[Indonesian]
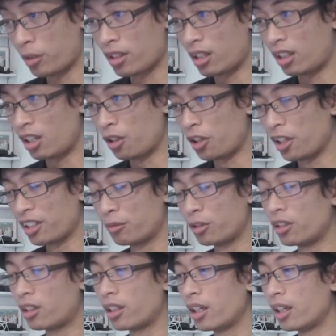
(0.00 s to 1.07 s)
misalnya kalau ngeliat
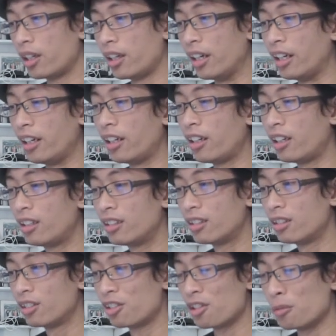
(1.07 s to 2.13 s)
model kayak ya
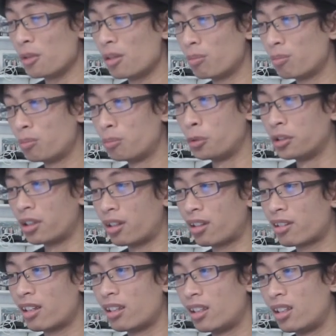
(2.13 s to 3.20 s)
coba
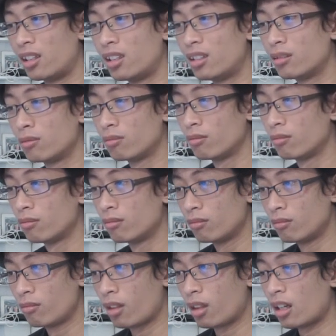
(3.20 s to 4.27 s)
putar ke sana
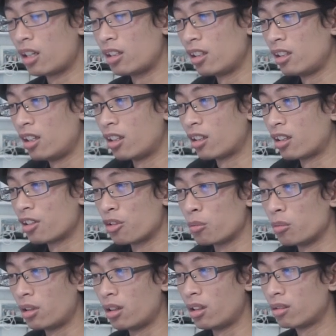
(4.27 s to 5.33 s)
tangannya diangkat
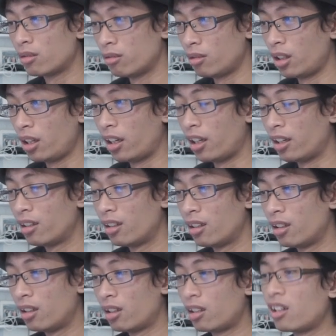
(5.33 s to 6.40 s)
coba ya
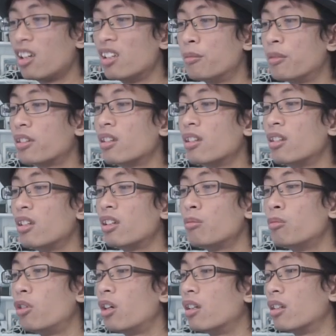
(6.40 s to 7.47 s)
ngadep ke sana
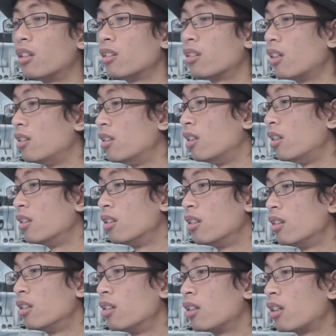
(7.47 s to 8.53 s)
bukan ke sana
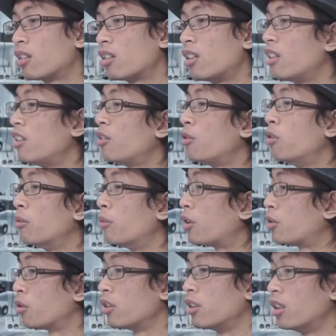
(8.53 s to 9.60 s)
kesananya gue
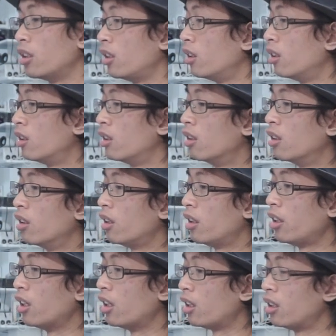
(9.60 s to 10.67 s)
maksudnya
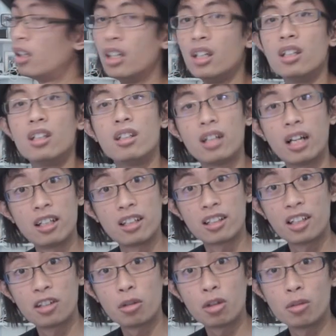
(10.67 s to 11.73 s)
ya
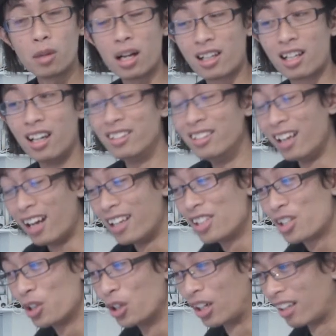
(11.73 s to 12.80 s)
energi itu lo akan
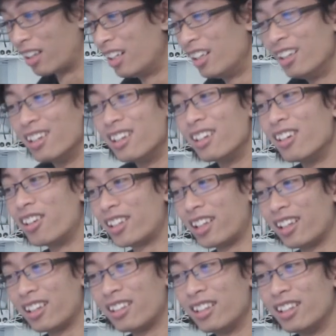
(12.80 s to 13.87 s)
hancur oke
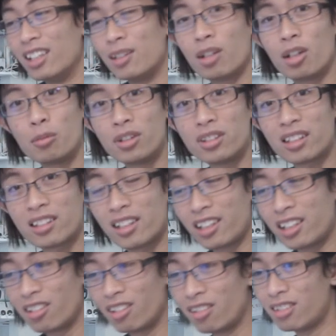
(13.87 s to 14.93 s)
okay. lo mau
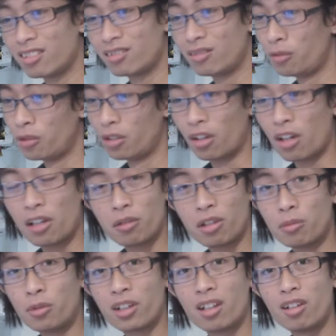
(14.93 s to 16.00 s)
kayak gitu lo, lo
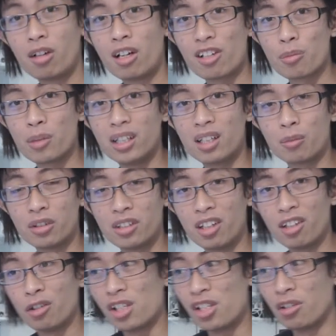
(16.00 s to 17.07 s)
lo mungkin lo harus bayar
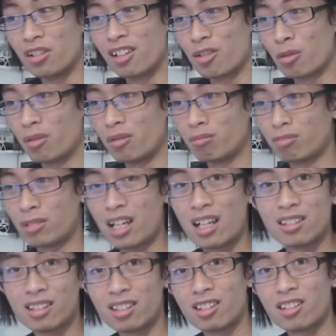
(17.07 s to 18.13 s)
modal lo 2 juta
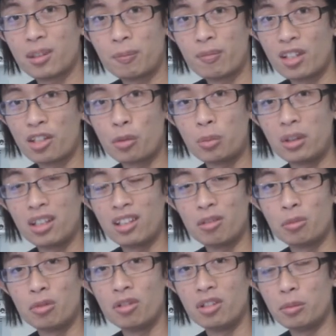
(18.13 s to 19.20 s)
ke atas supaya
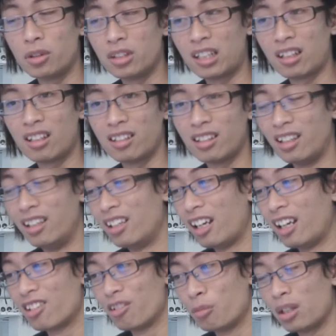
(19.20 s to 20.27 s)
lo mau dipotret lagi
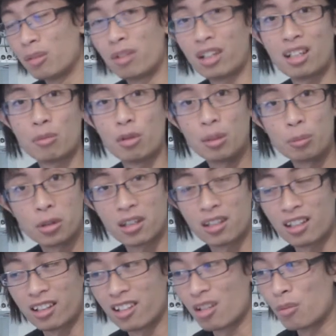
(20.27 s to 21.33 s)
eh supaya mereka mau
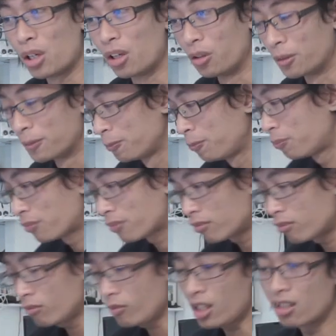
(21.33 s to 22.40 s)
dipotret lagi sama lo
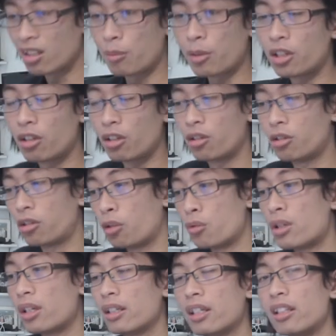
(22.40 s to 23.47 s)
tapi kalau lo
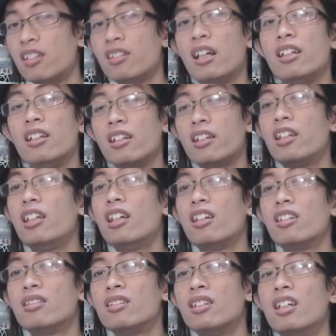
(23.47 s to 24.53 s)
keluarin
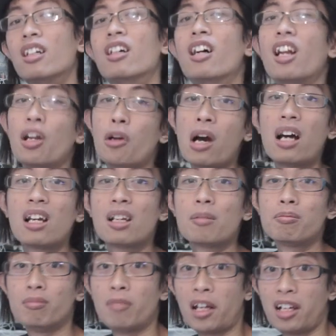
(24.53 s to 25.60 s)
energi yang lo
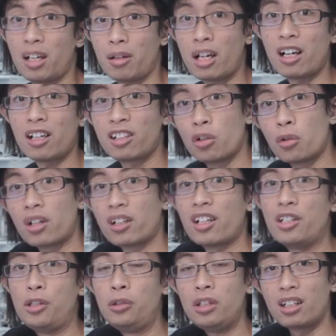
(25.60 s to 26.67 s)
harap mereka akan
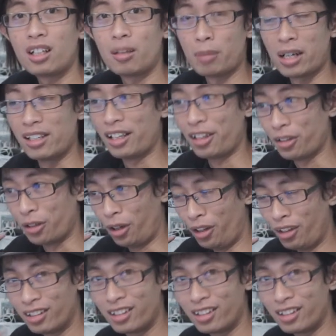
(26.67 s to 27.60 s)
keluarkan juga kepada lo